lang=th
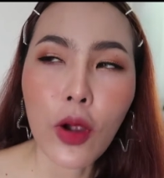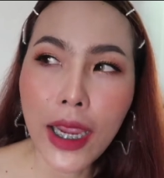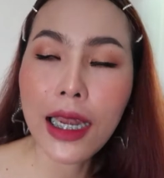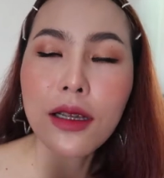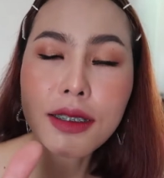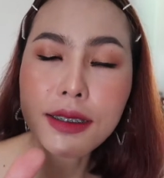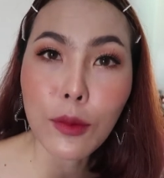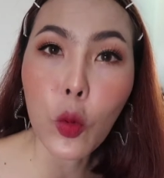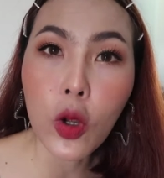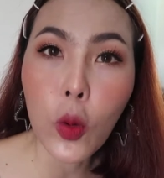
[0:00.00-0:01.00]
โอเคเราจะส
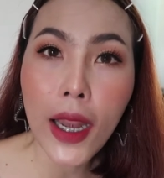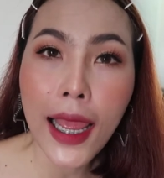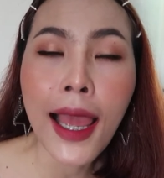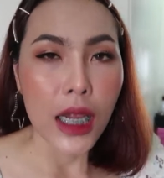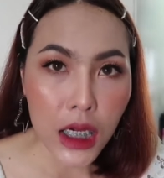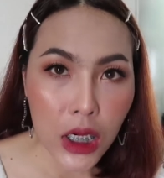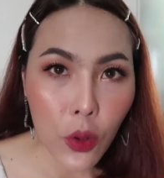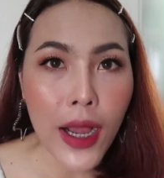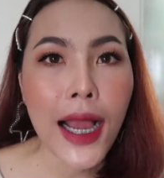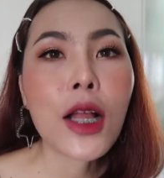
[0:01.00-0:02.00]
มูทลงแล้วก็คือ
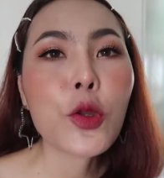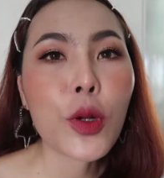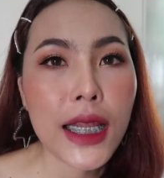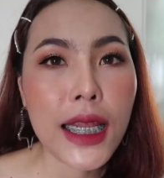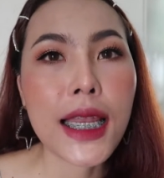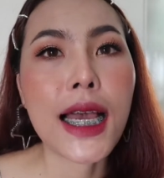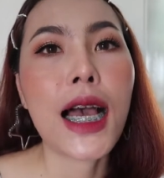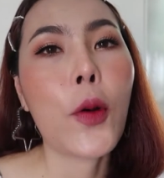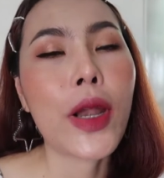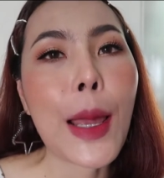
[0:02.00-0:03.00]
ว่าตัวนี้นะ
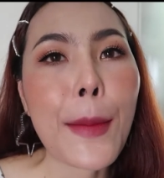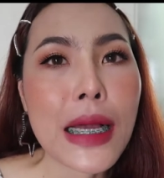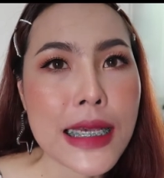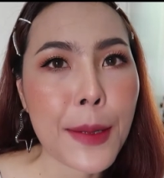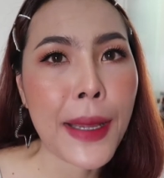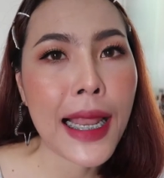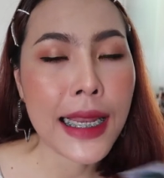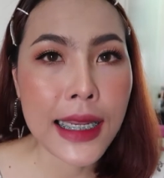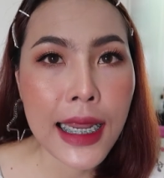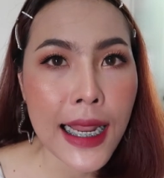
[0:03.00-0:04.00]
คะออยได้มาจากแบรนด์
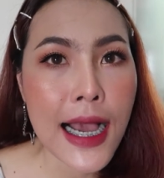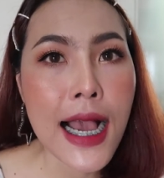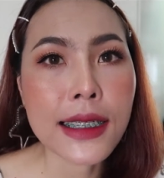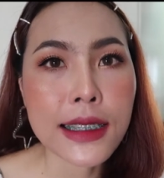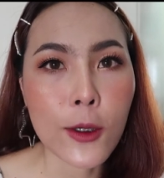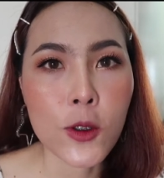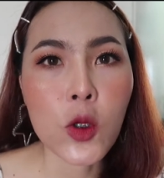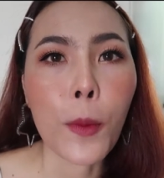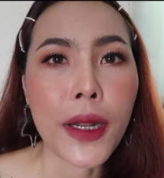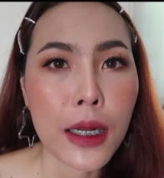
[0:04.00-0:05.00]
ลีเดล่าคือเขา
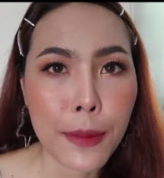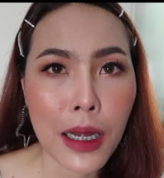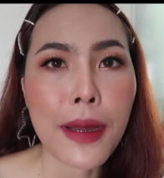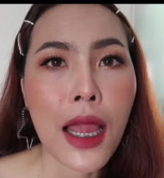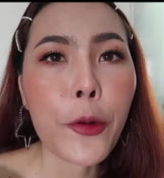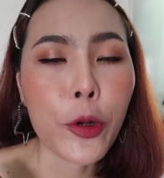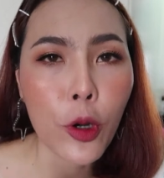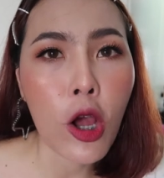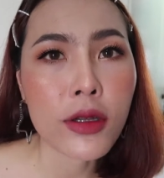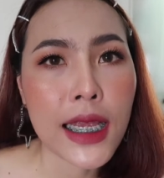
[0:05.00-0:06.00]
ส่งผลิตภัณฑ์มาให้ออยท
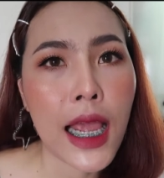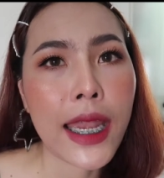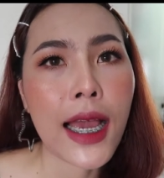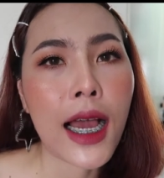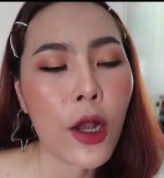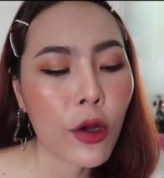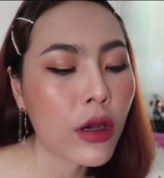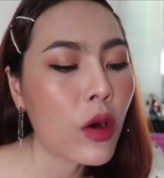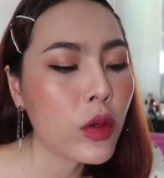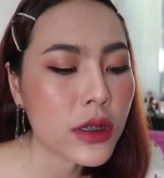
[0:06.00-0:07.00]
ดลองใช้นะคะแล้ว
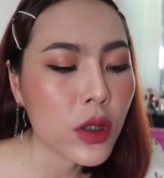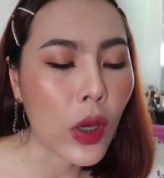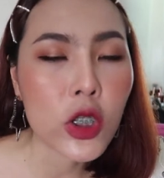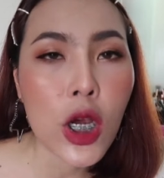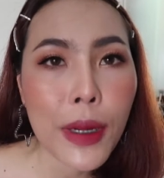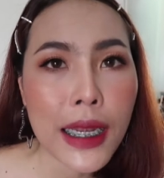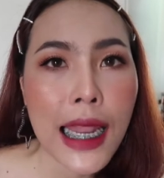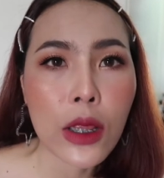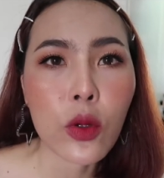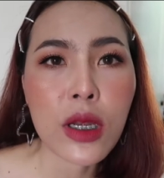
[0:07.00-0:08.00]
ก็รู้สึกว่าชอบกัน
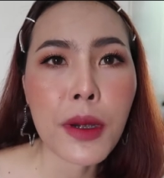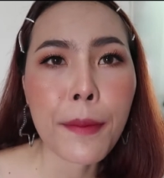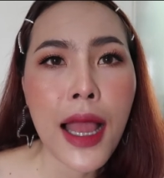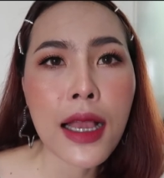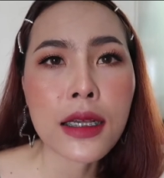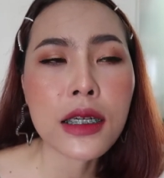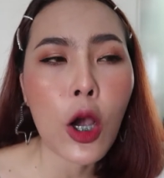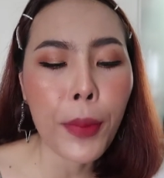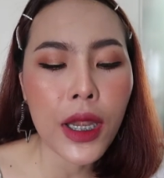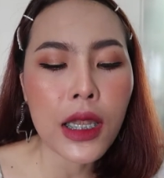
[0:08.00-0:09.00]
แดดตัวนี้มากๆคือเขาเป็น